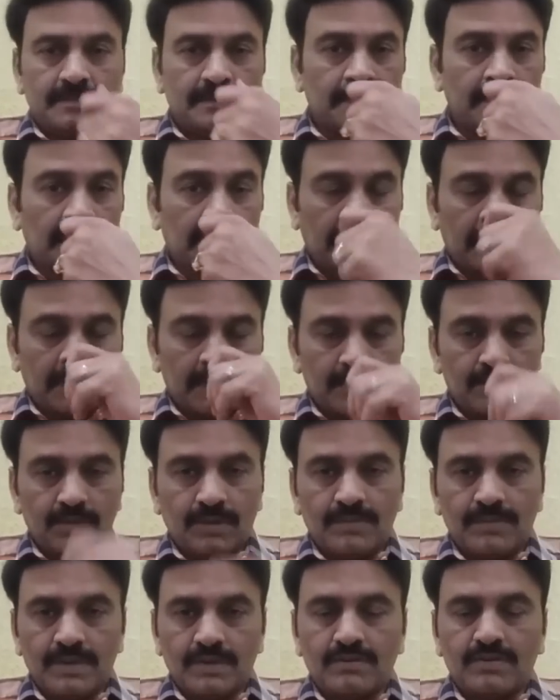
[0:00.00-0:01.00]
కొన్ని
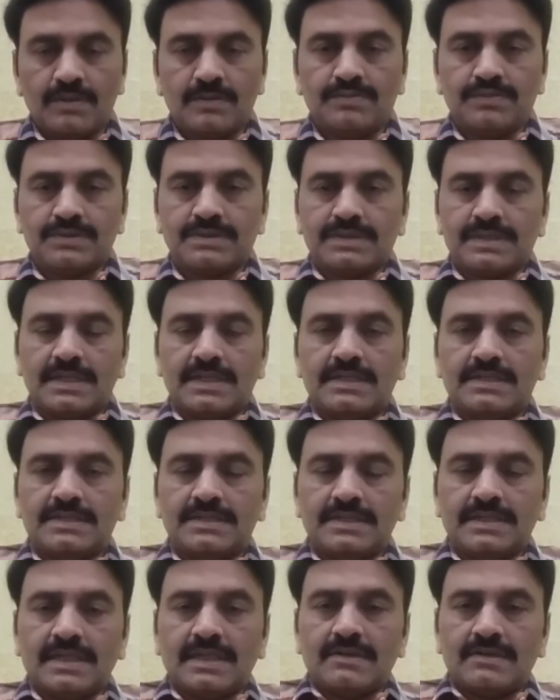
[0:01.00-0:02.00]
బొమ్మలు కొన్ని పుస్తకాలు ఇచ్చిన
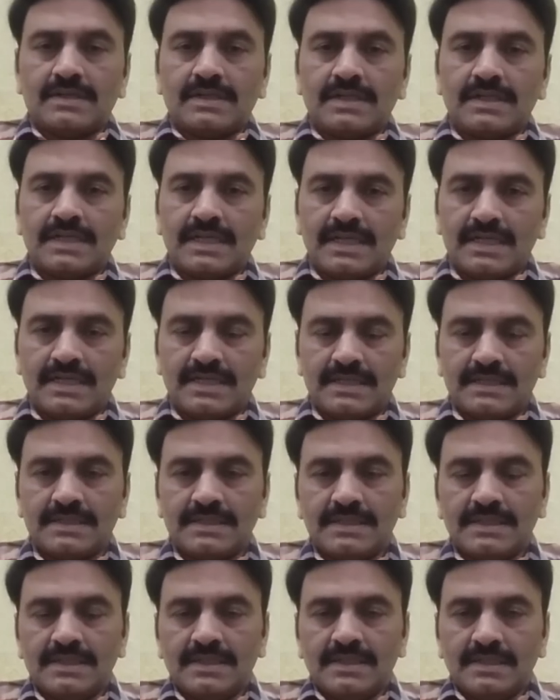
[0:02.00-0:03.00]
తర్వాత దాన్ని
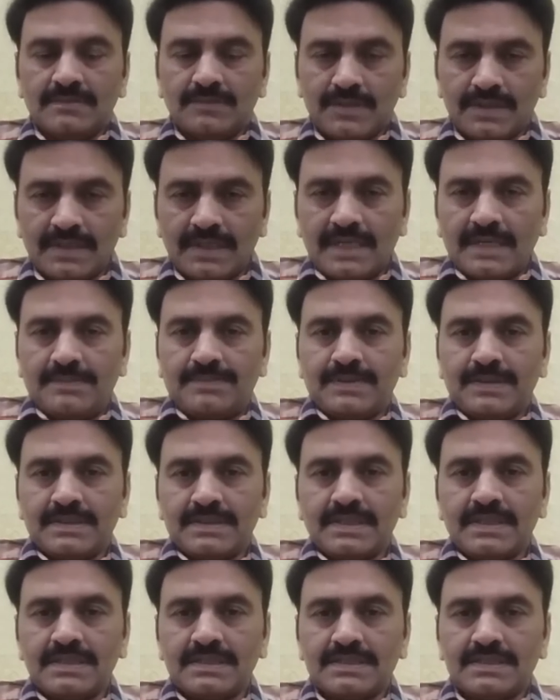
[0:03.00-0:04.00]
మనం ఎలా
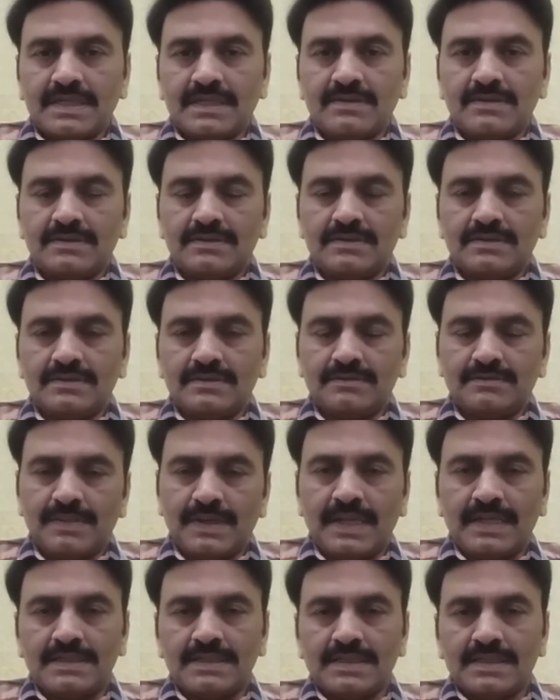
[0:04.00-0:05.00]
ప్రతిఘటించాలో
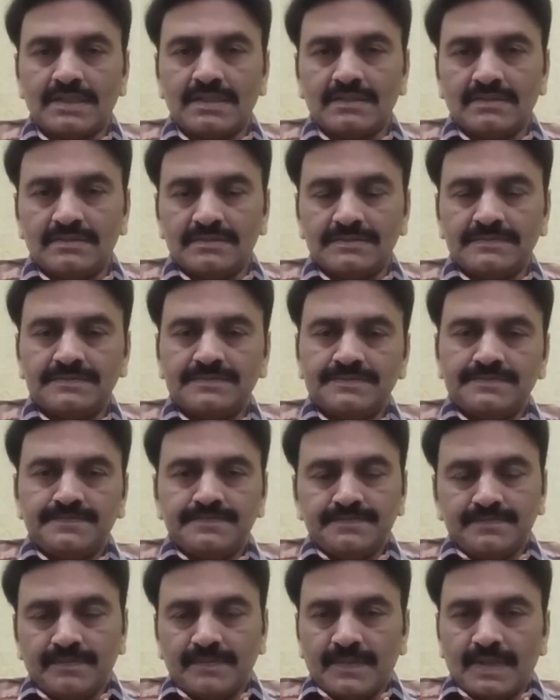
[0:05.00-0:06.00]
ప్లాన్ చేద్దాం
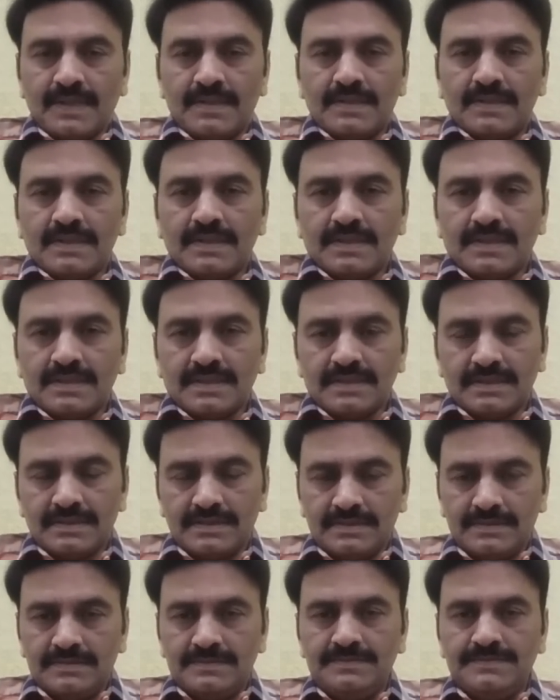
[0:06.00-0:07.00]
ఎందుకంటే
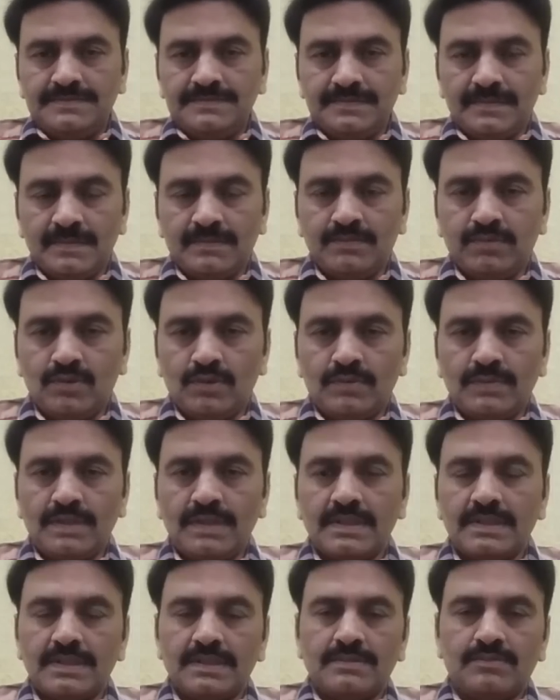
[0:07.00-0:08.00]
భూమి
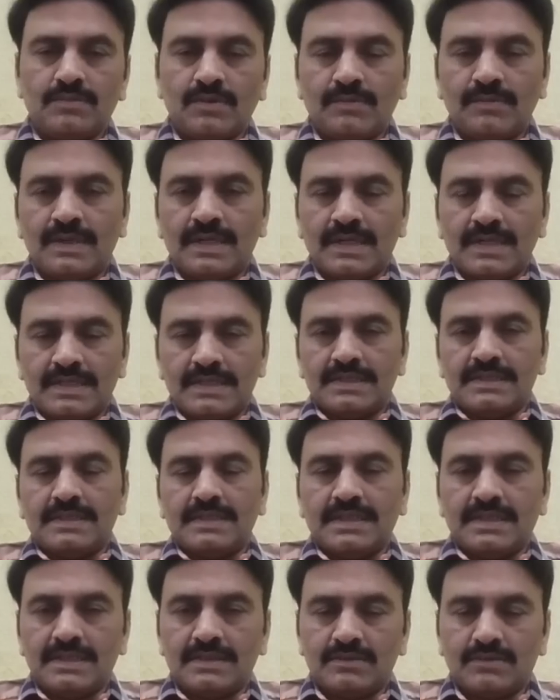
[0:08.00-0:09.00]
నీది బొమ్మ నాది
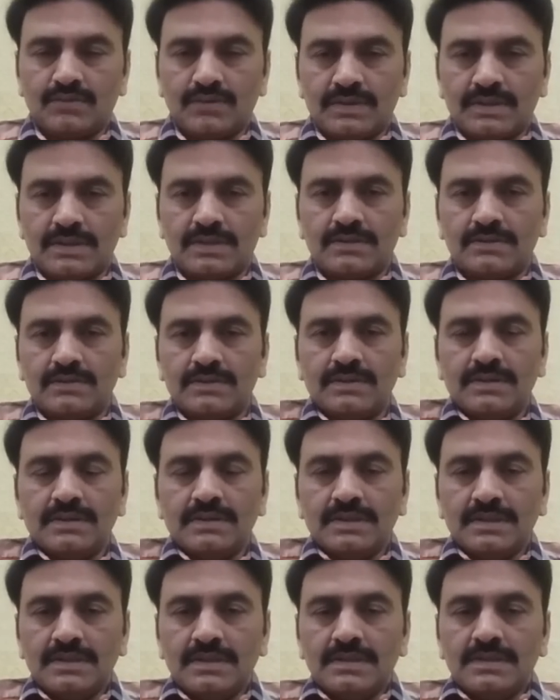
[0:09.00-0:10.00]
అది కుదరదు
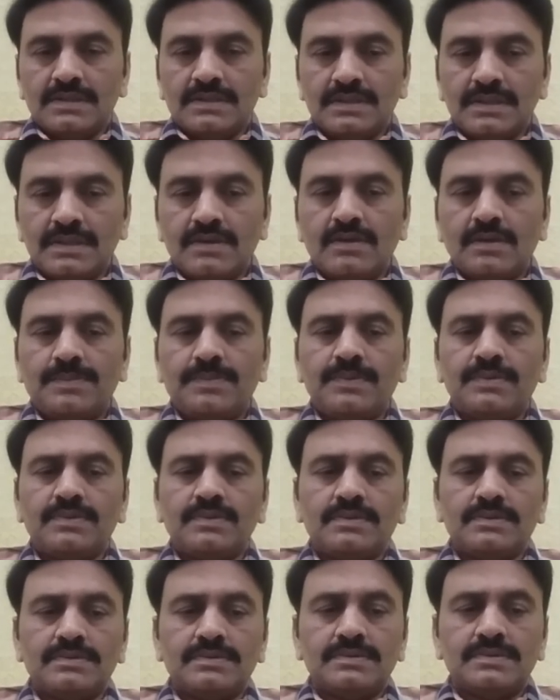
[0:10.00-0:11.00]
ఈలోపు
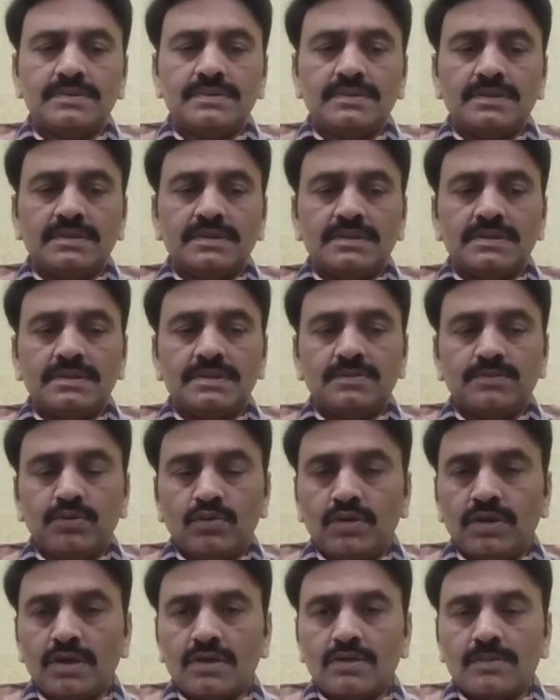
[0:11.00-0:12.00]
ఈ భూ
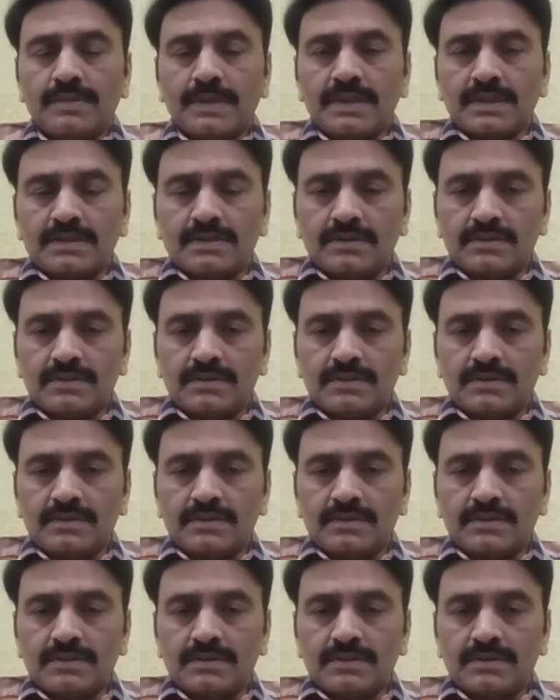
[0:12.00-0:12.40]
హక్కు పథకం